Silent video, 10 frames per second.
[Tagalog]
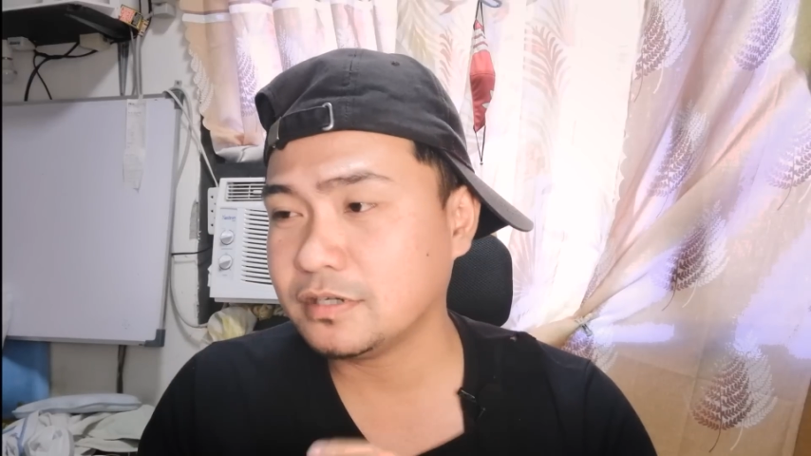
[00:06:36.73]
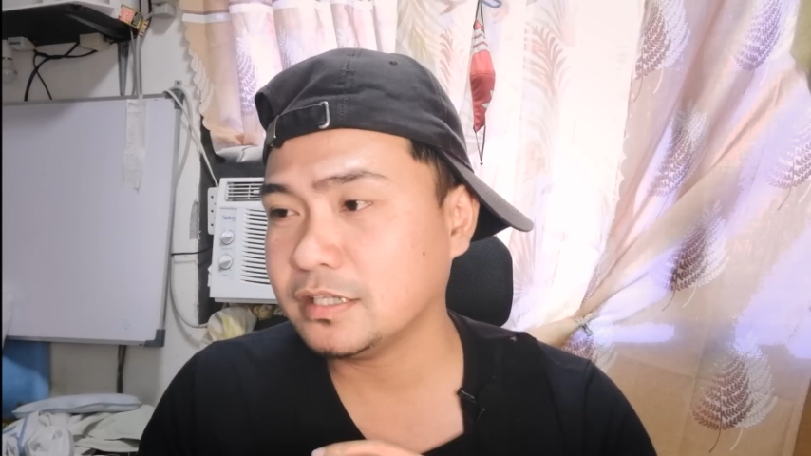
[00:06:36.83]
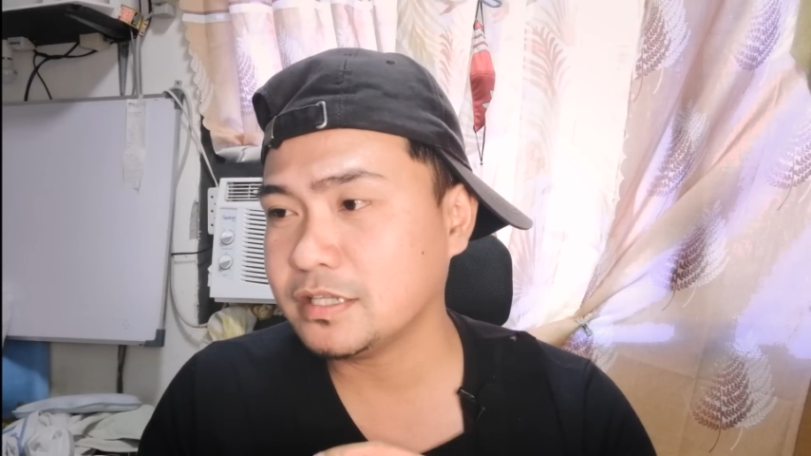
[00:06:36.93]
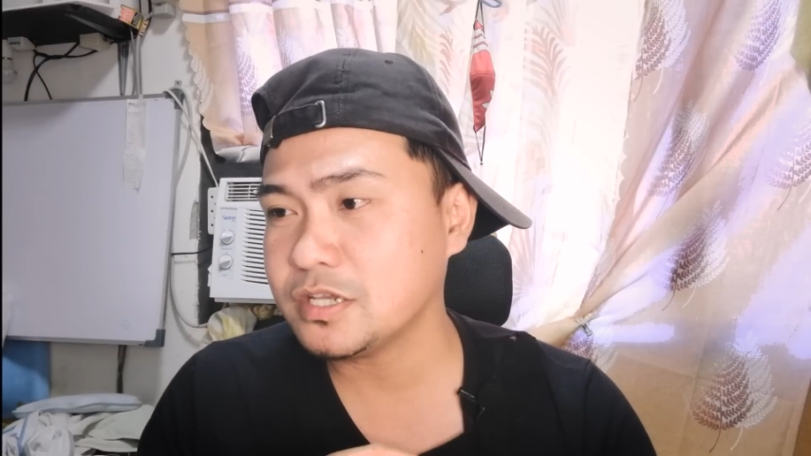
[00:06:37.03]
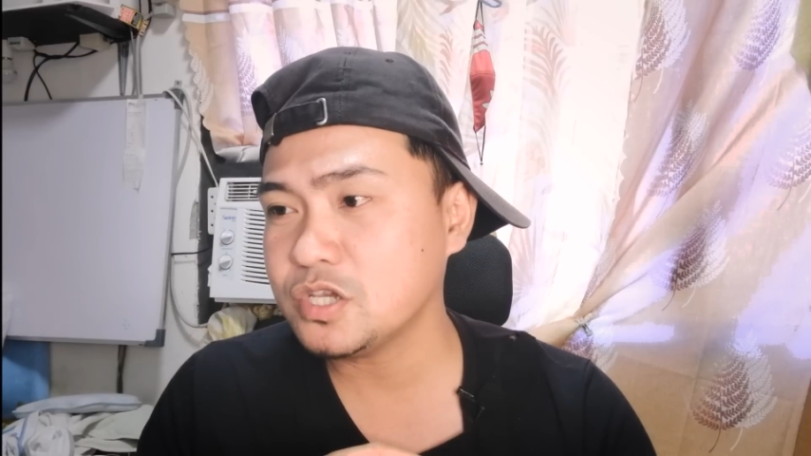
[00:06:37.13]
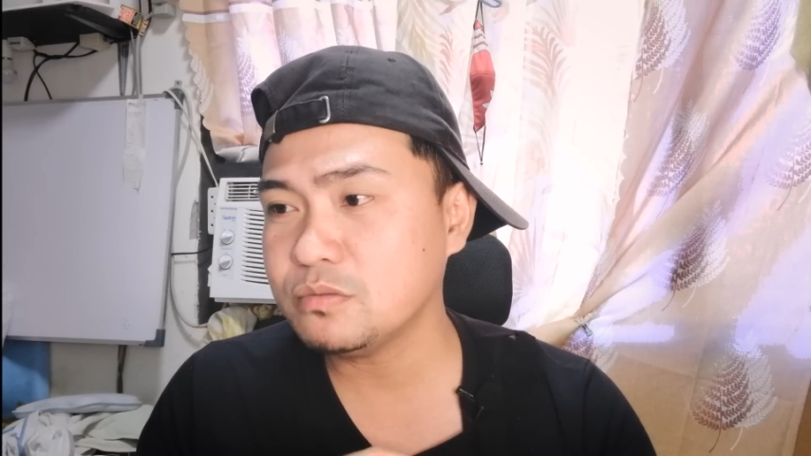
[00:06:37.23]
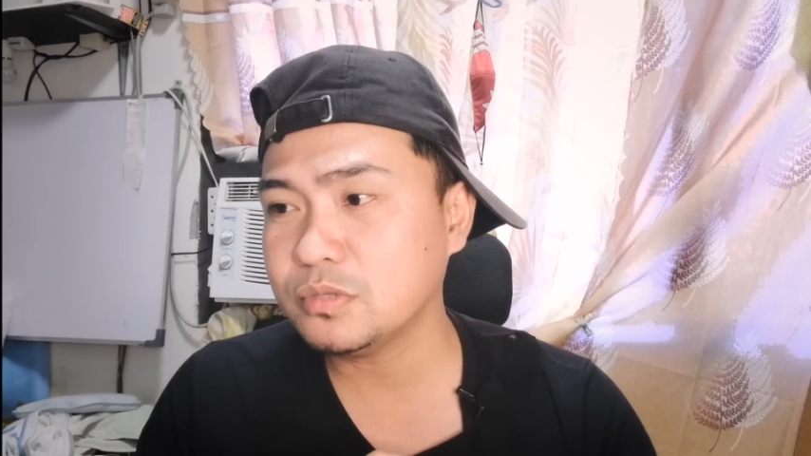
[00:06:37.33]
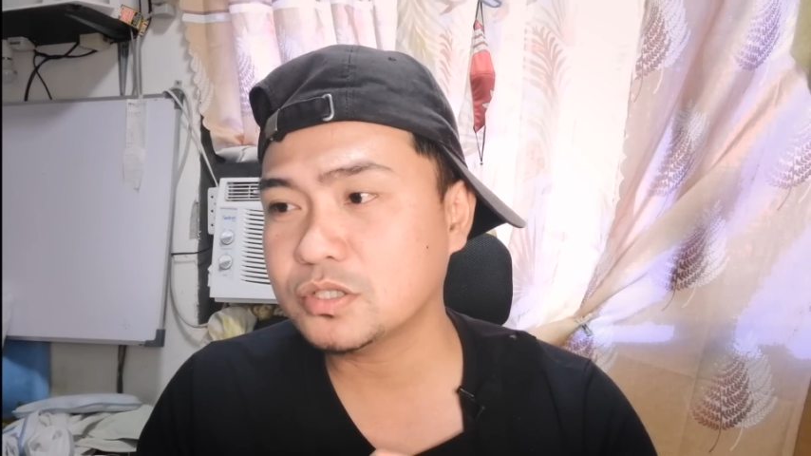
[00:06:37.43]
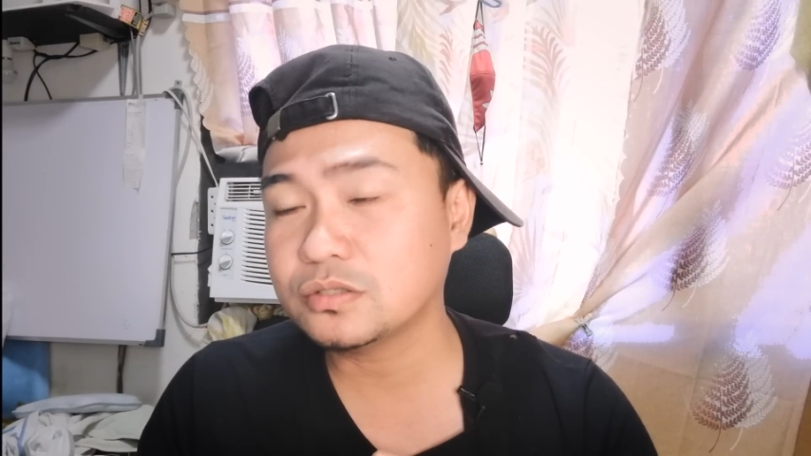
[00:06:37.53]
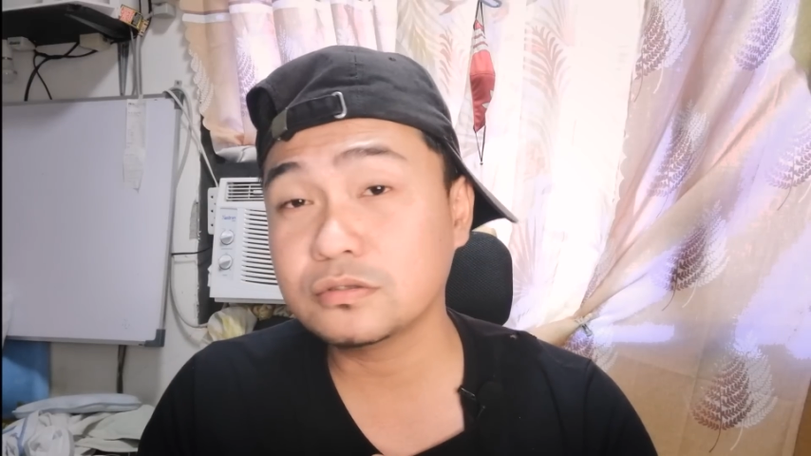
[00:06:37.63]
ating
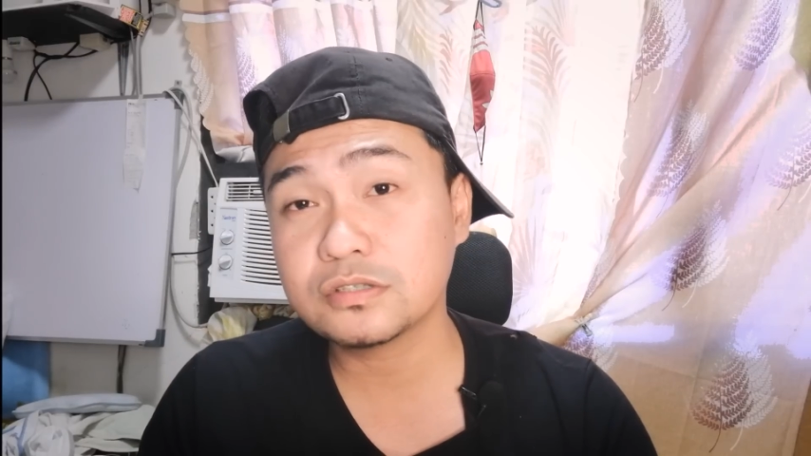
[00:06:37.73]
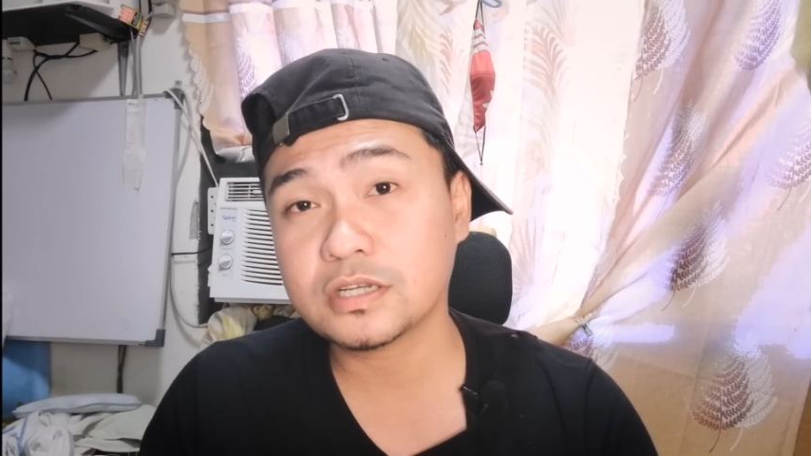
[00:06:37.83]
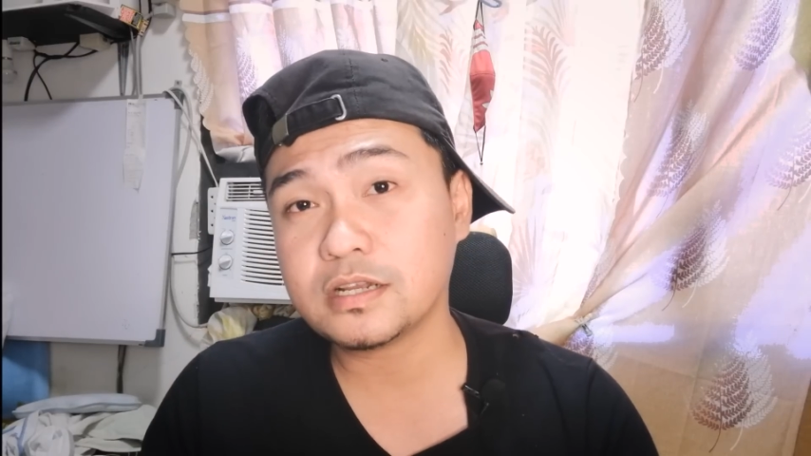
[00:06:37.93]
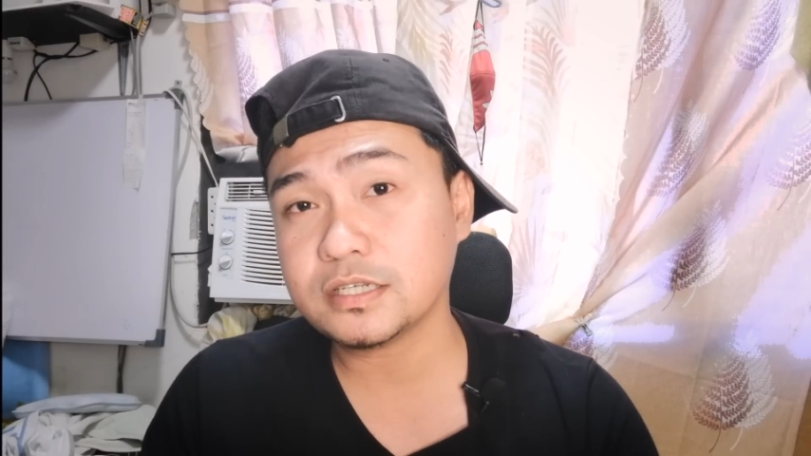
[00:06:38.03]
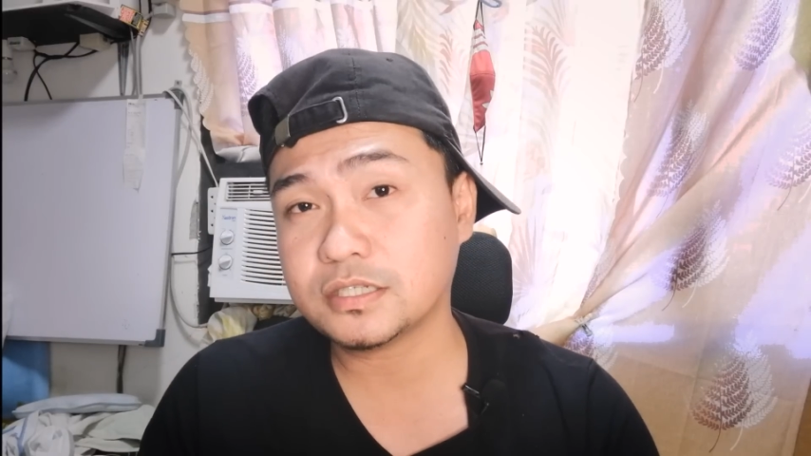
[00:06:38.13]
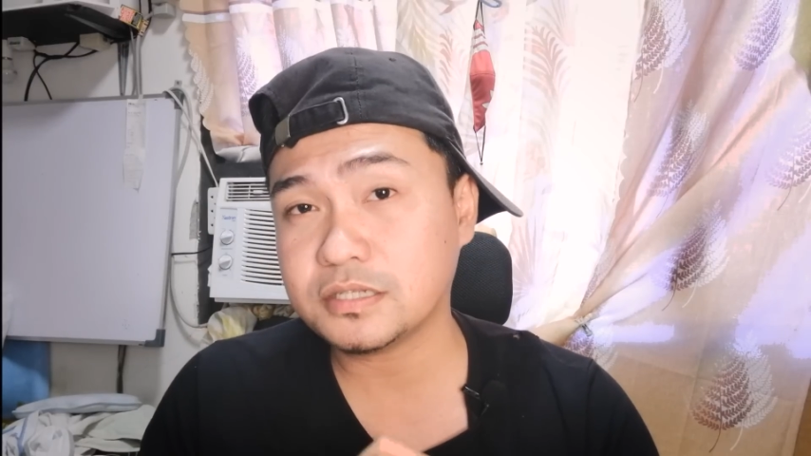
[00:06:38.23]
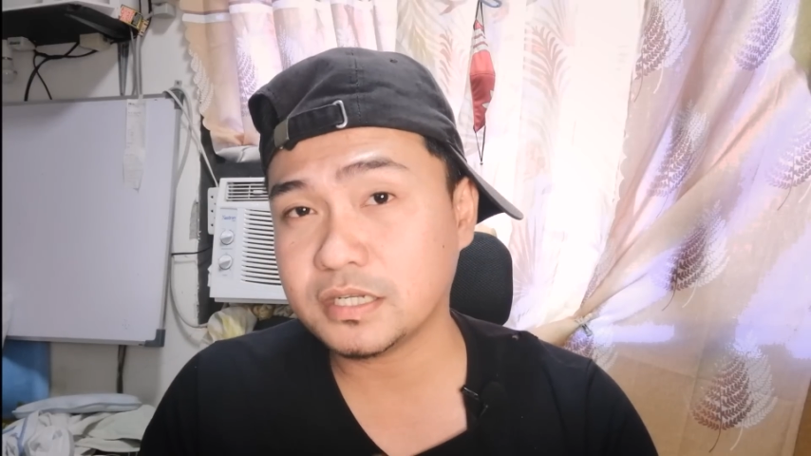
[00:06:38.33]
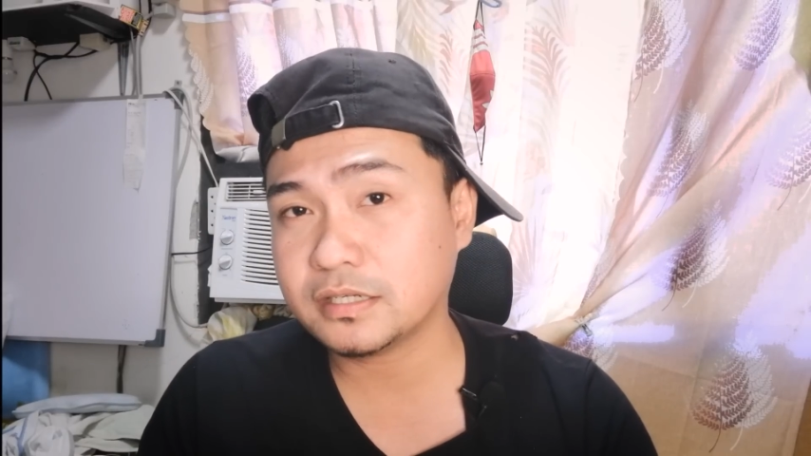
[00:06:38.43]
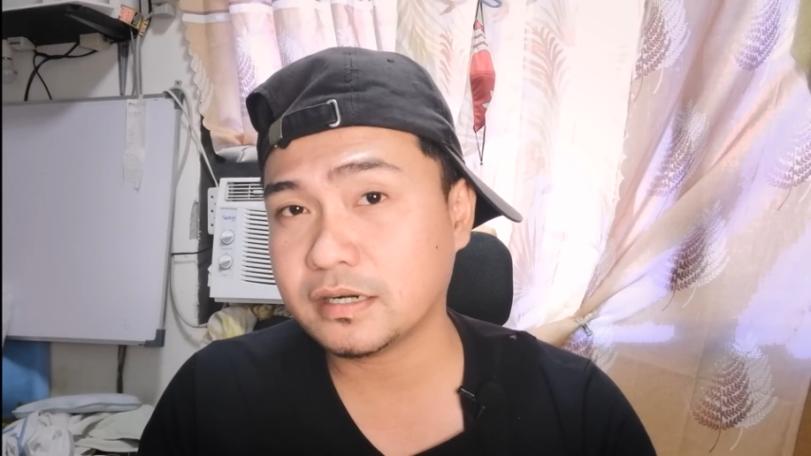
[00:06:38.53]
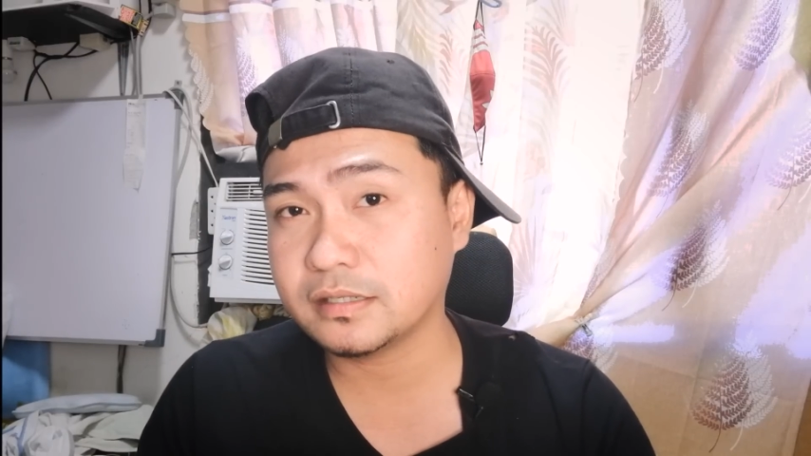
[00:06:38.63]
image dun sa
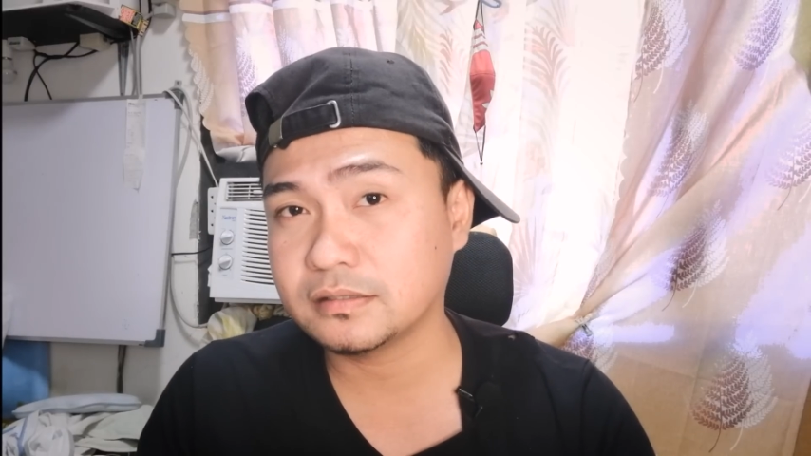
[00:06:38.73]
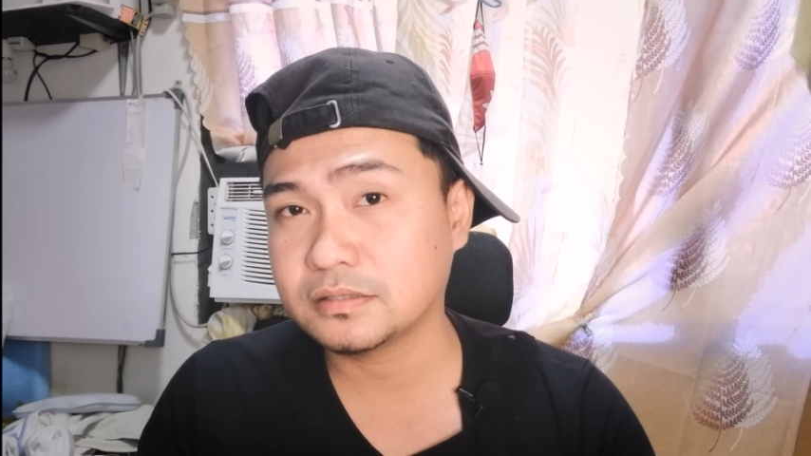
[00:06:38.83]
SD card.